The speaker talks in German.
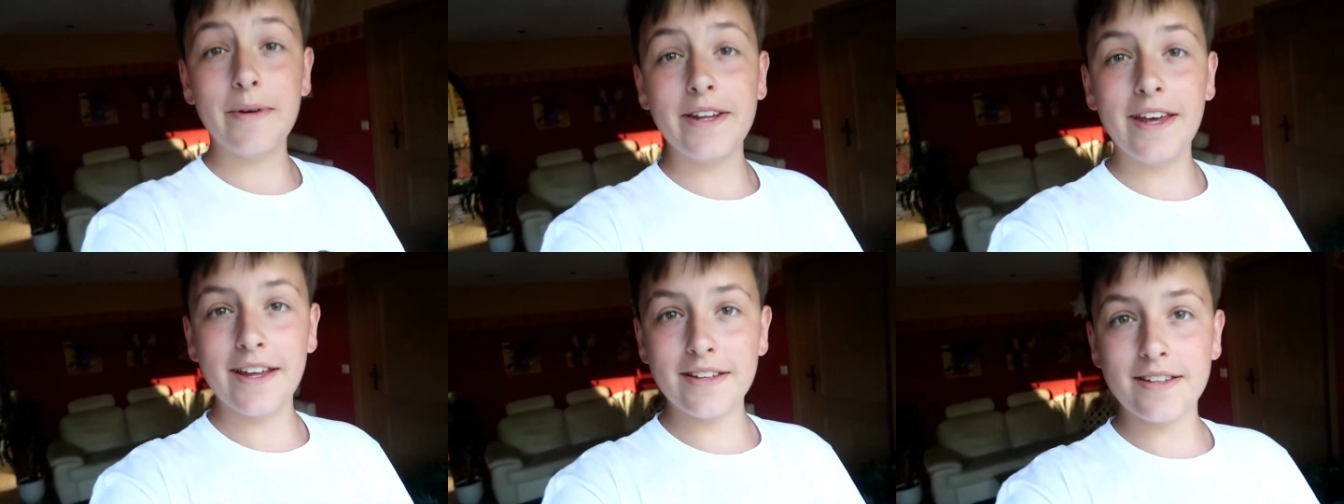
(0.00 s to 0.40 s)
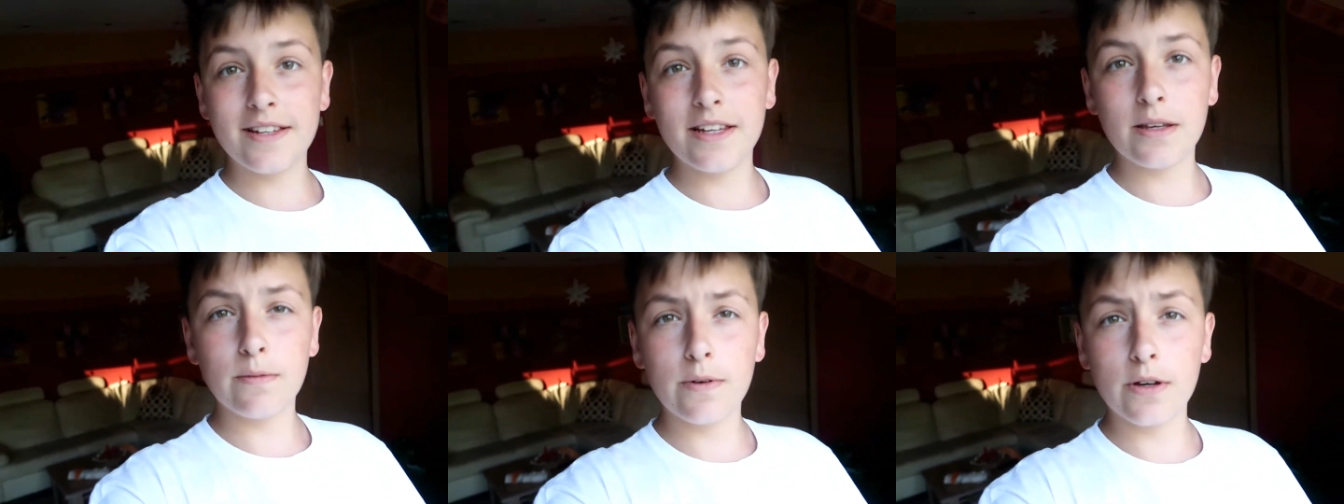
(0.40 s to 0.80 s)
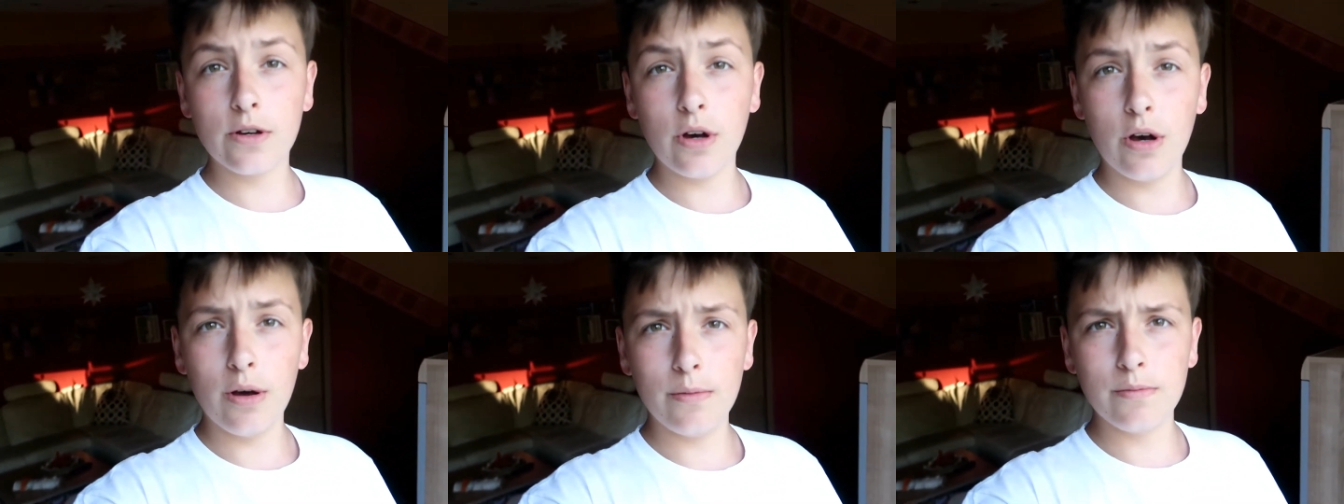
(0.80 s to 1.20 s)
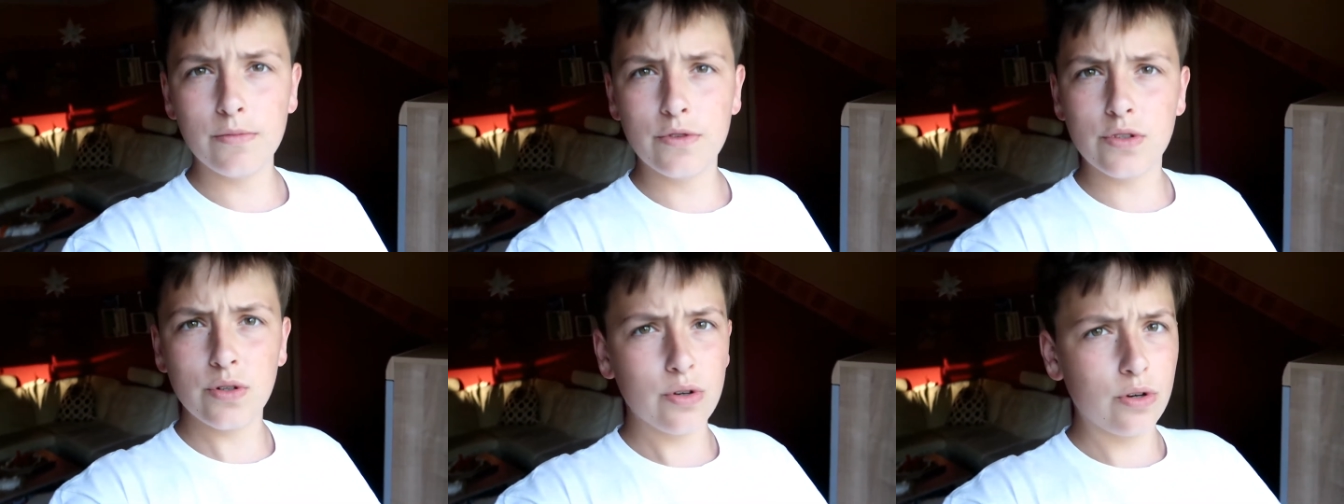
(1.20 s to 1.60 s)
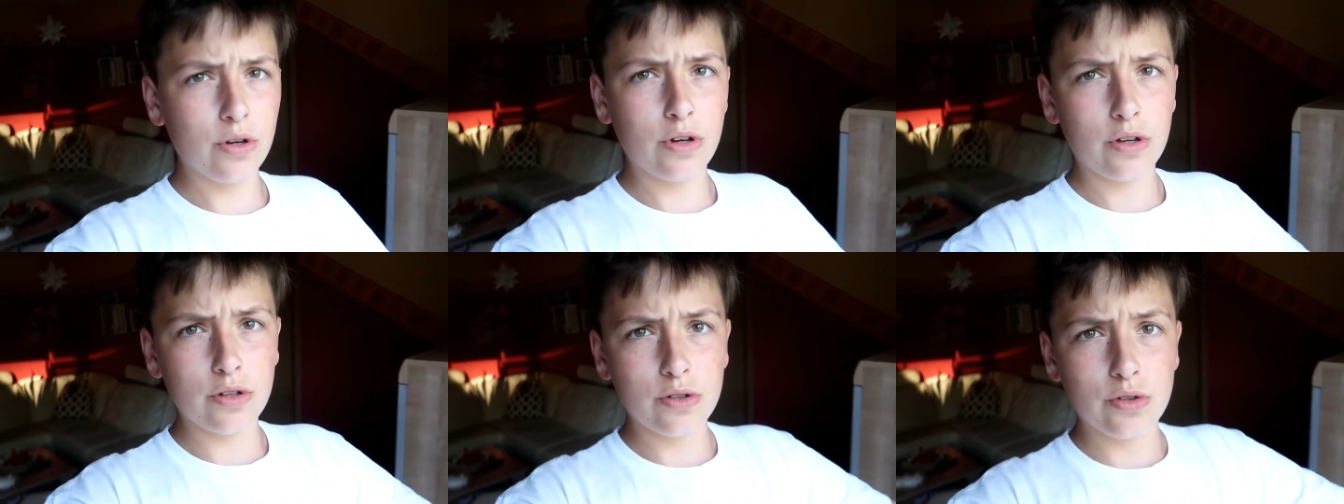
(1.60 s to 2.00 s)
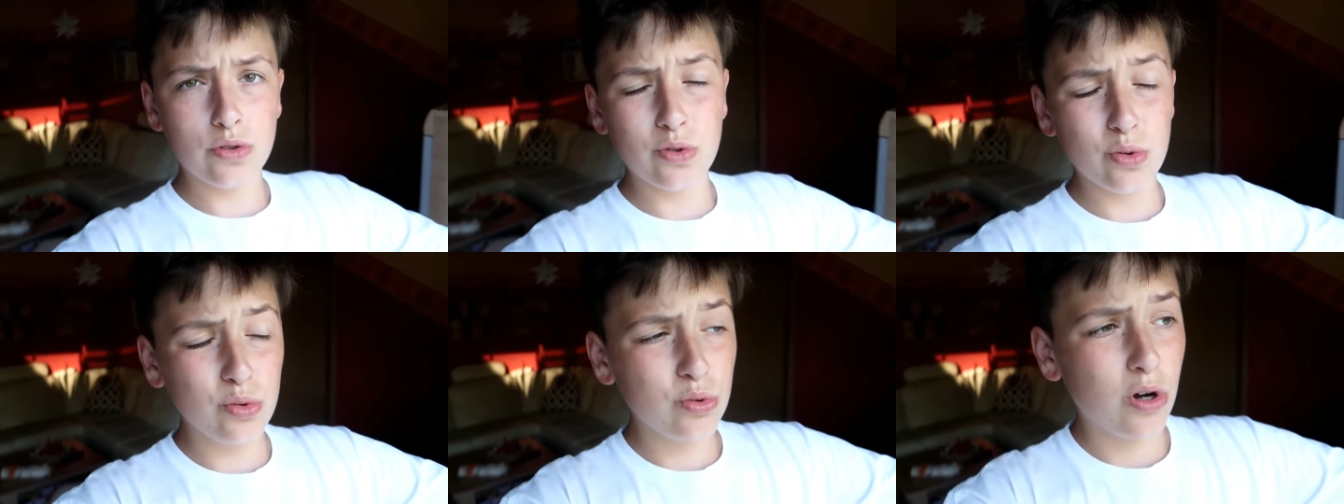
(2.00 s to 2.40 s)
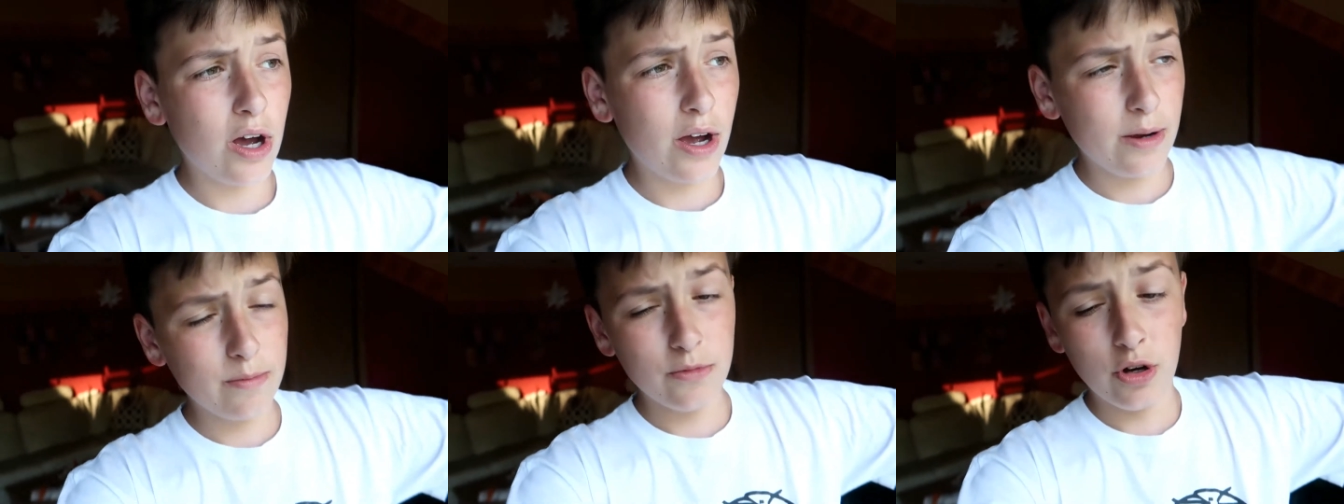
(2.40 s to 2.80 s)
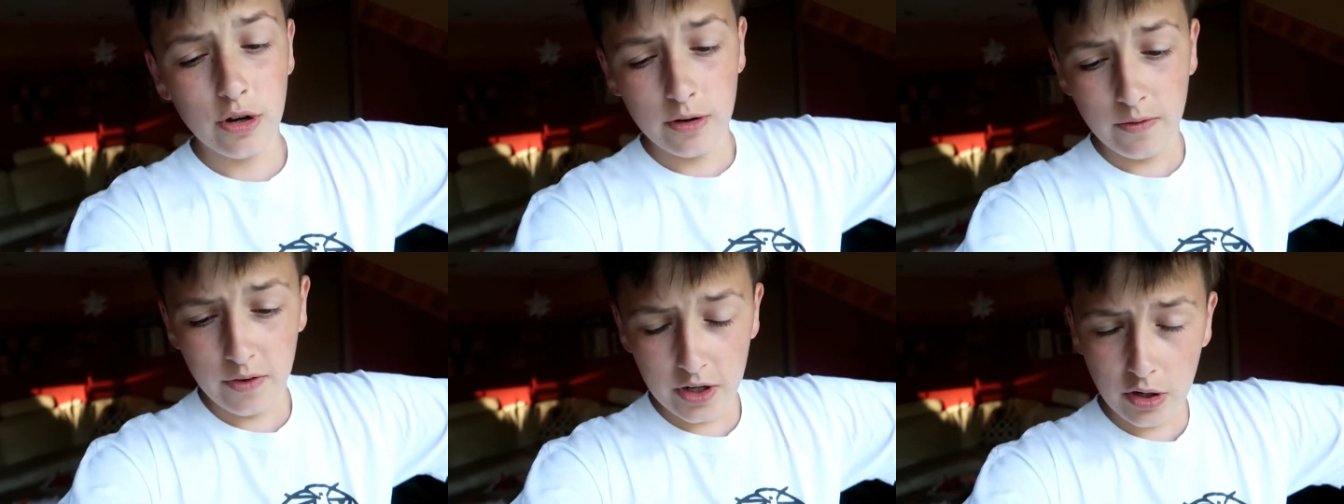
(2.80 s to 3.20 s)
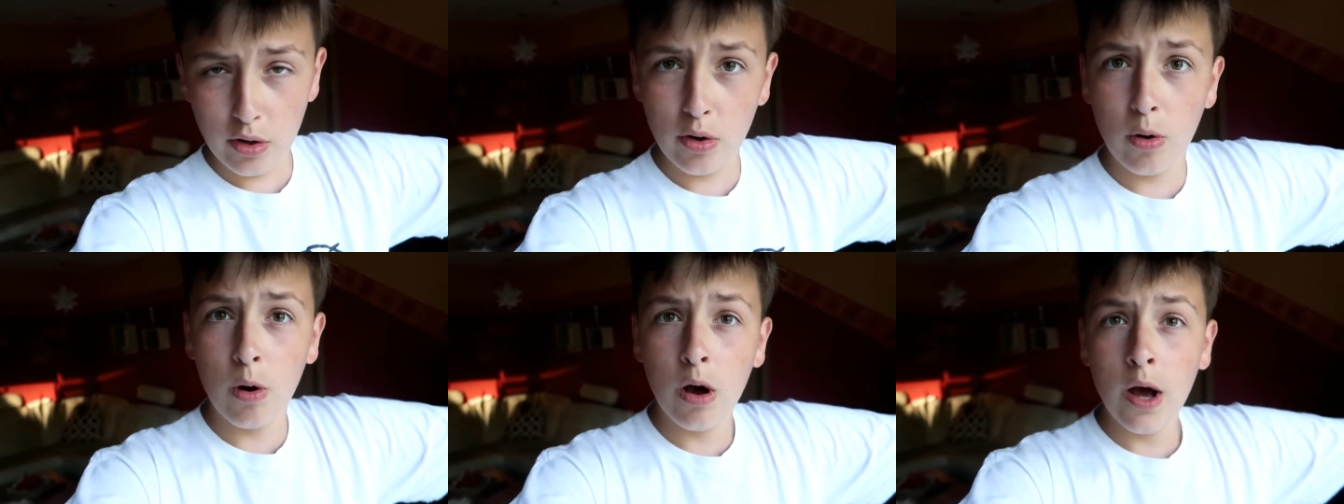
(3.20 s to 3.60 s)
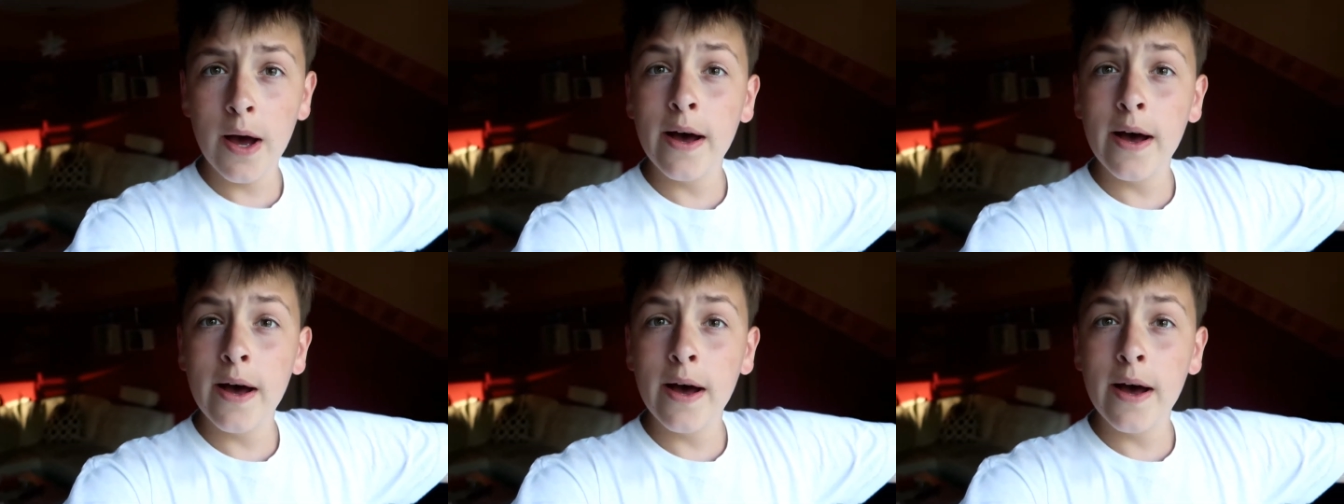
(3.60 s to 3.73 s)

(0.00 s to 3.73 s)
damit herzlich willkommen zurück zu einem neuen Video